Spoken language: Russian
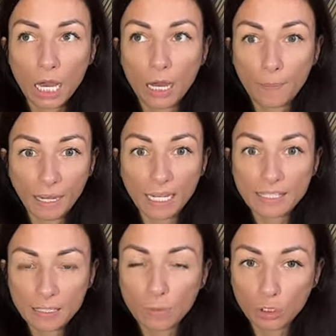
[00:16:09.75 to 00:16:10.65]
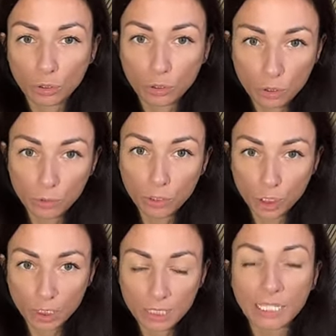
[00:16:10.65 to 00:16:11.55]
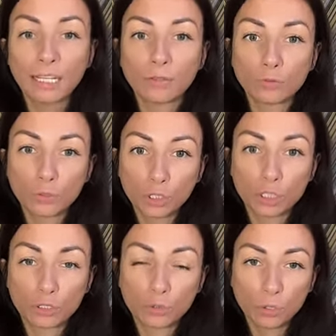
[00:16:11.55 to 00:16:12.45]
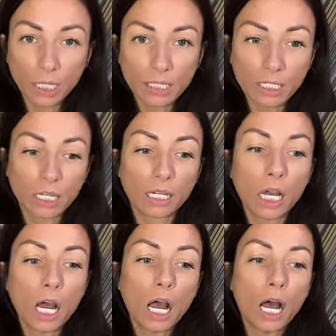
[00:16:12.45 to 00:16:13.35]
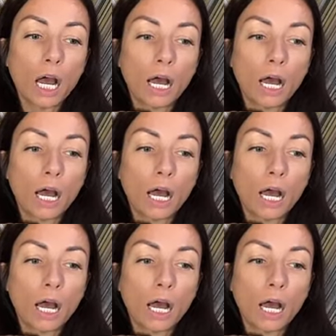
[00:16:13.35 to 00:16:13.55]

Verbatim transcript: а, пока с ними что-то случится, в других ситуациях –